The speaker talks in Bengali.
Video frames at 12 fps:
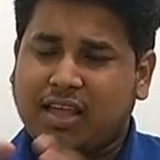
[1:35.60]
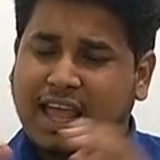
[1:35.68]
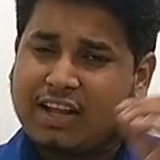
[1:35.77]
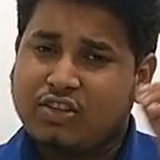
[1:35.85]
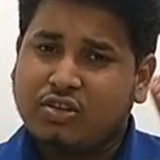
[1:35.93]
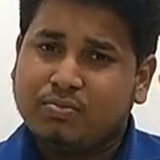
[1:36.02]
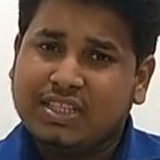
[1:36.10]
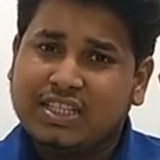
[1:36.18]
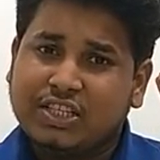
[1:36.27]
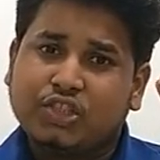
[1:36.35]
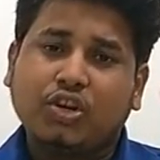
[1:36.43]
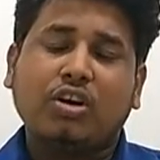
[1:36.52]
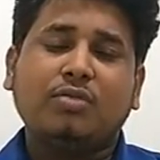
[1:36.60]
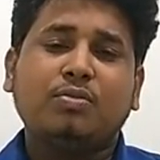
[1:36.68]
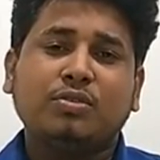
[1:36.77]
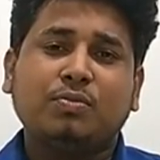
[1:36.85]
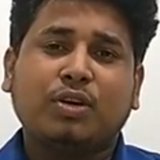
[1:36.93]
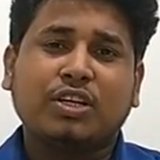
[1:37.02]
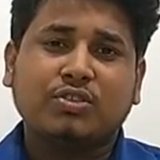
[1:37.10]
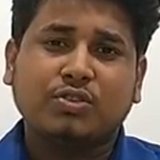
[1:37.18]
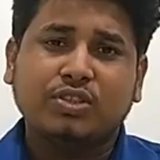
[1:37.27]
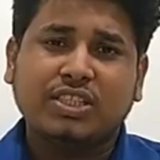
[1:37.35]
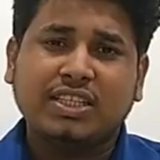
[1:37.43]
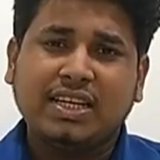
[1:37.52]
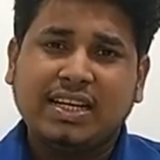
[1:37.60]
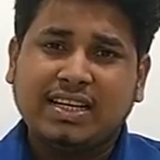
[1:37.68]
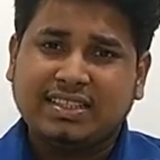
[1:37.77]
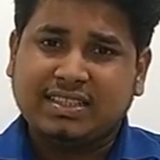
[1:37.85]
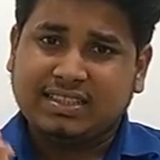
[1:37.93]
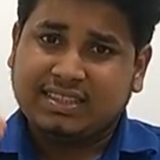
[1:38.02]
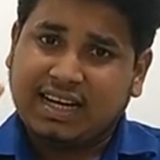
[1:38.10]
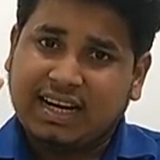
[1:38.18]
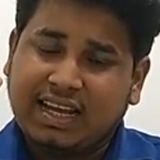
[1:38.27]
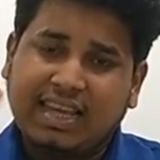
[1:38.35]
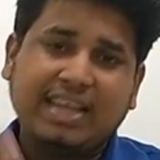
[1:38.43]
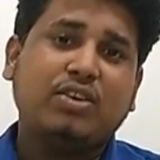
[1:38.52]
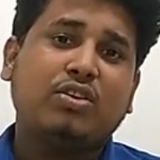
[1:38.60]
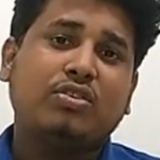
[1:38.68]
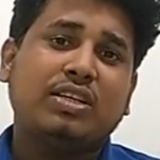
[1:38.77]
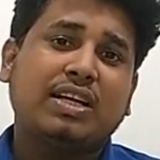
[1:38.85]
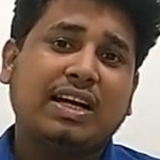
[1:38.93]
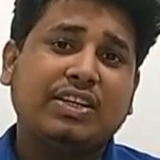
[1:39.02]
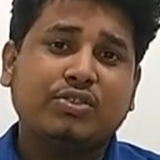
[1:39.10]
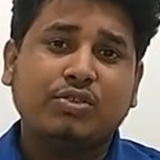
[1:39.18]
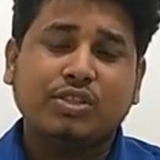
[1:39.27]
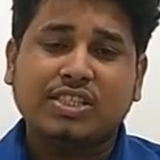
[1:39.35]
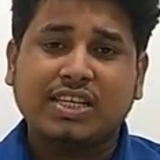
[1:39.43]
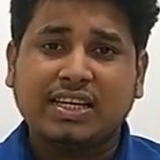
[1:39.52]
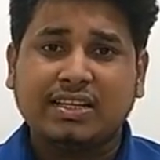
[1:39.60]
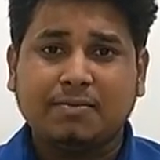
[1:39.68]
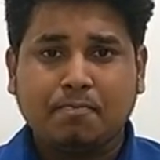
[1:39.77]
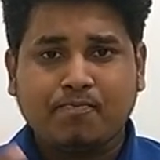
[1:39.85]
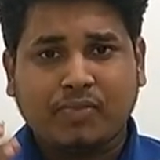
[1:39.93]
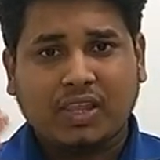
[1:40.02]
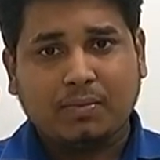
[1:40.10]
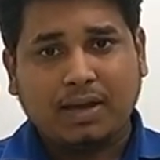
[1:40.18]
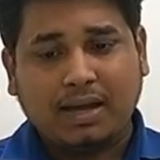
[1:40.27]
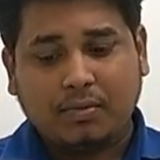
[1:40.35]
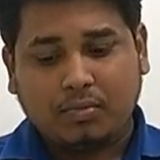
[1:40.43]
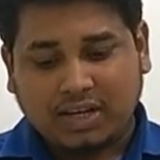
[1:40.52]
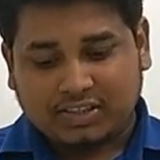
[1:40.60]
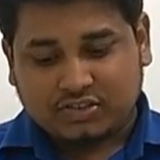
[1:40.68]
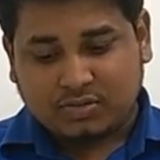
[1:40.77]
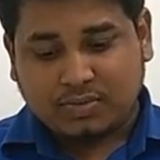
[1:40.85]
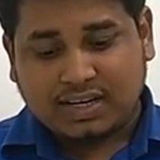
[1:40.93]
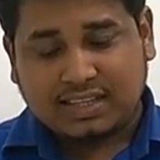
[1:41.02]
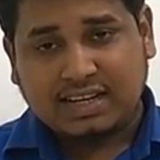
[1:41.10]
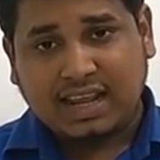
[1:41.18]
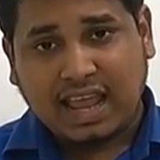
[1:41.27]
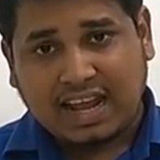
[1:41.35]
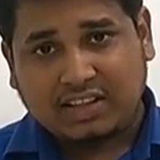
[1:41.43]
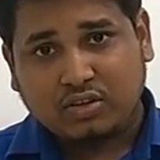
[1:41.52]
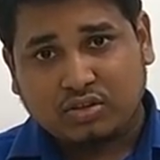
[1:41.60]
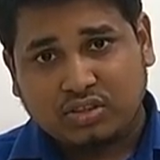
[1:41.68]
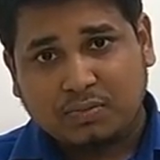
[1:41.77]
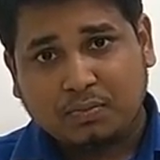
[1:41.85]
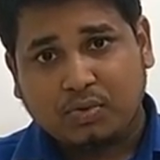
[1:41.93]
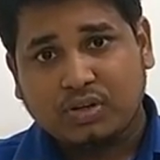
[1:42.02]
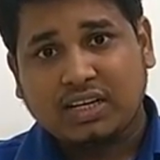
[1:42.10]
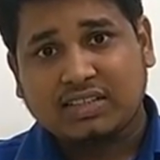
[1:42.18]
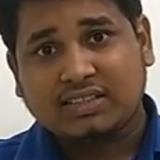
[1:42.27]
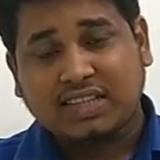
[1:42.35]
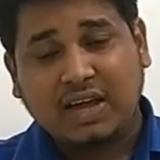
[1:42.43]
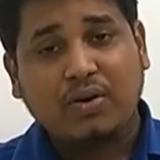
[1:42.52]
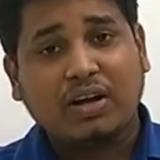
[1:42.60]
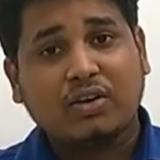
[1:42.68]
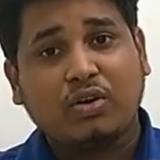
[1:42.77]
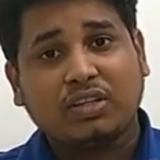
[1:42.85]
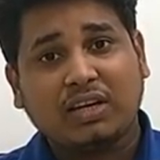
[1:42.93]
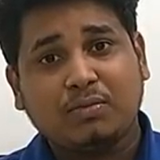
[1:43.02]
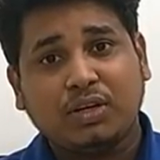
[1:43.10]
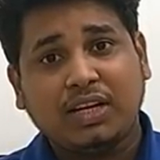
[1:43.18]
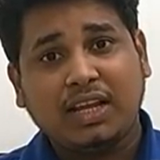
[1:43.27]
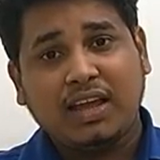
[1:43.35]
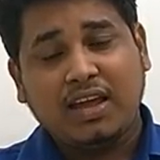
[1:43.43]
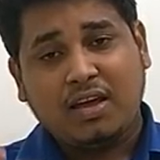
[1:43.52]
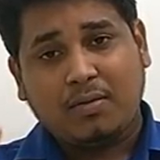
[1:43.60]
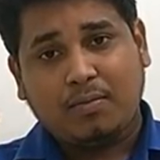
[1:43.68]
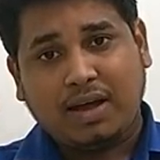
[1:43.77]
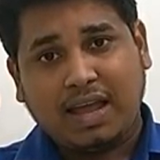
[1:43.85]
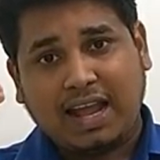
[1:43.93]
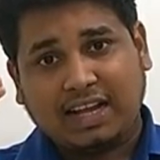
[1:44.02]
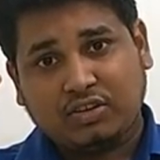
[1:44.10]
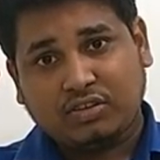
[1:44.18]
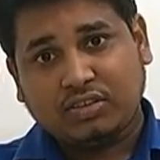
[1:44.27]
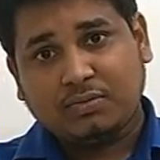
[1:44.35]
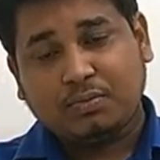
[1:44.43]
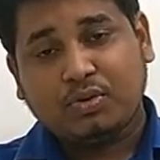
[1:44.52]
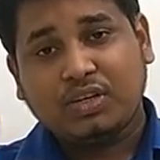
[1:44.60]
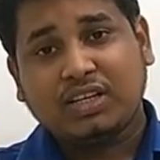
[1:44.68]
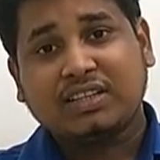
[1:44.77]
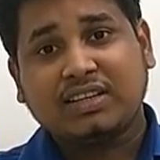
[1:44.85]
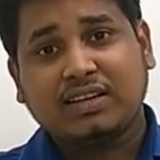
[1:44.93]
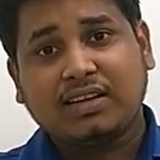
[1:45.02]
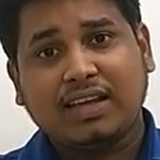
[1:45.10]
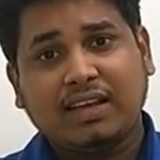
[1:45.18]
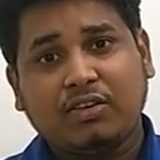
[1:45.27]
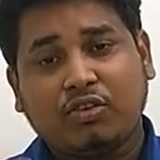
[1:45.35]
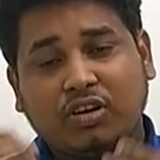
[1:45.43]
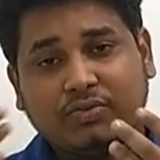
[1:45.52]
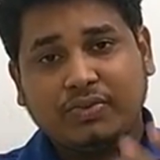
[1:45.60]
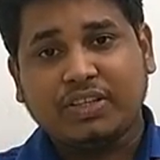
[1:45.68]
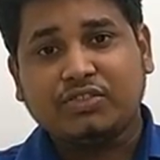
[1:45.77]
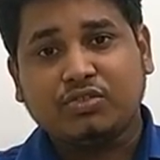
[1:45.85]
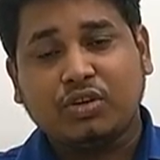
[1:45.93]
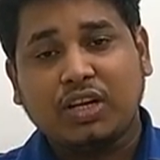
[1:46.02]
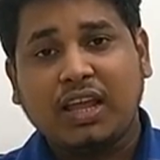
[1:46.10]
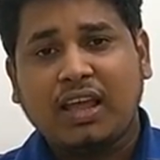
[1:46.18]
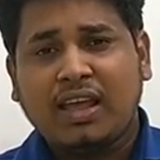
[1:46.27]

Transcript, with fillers: একদম নিজের সহমত প্রকাশ করছি যে যারা এ ধরনের কাজ করছেন বা কাস্টমারদের এক ধরনের প্রোডাক্ট দেওয়ার কথা বলে বা এক ধরনের প্রোডাক্টকে কনভিন্স করে